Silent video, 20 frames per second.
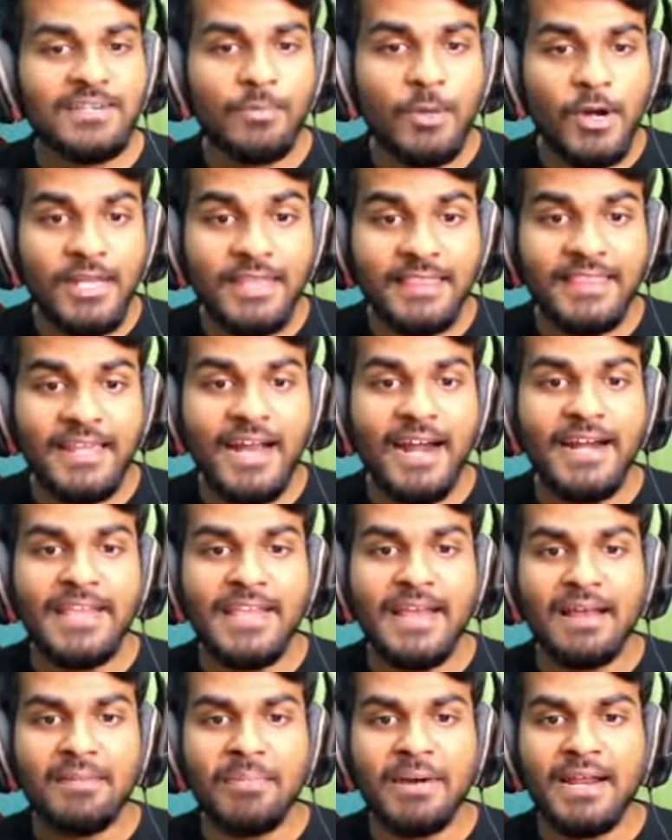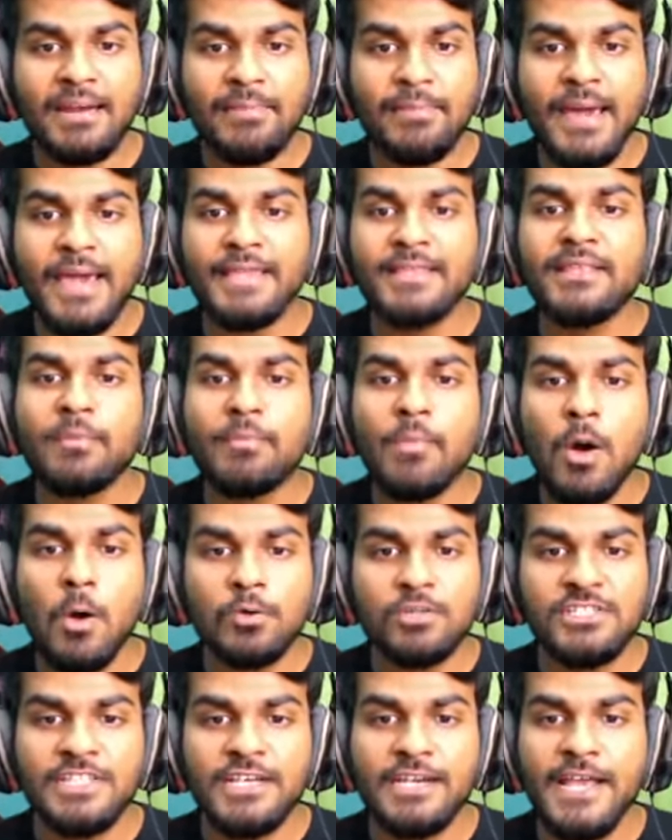நம்மளோட தேர்ட் எலமெண்டல் பைக் இந்த
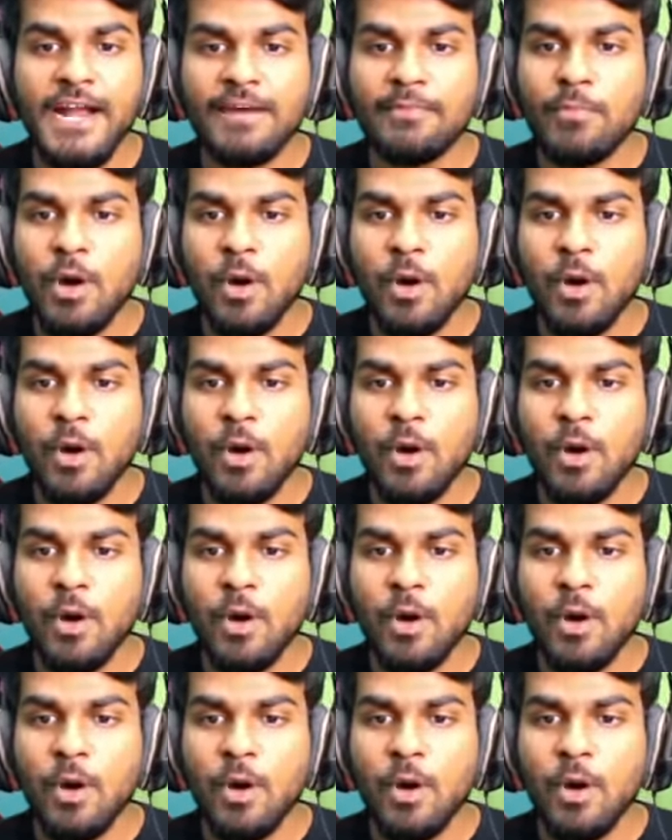மவுண்ட் சிலியாடு